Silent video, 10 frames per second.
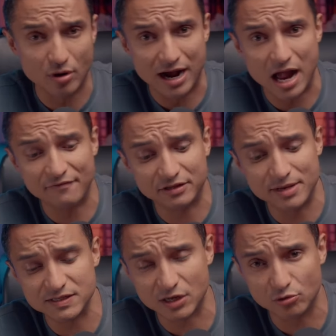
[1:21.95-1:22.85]
A live
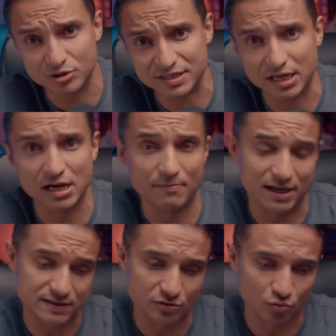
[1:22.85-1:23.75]
também saiu no Instagram,
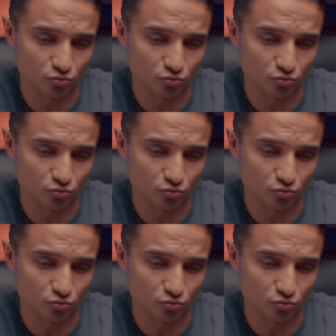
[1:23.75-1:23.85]
mas não,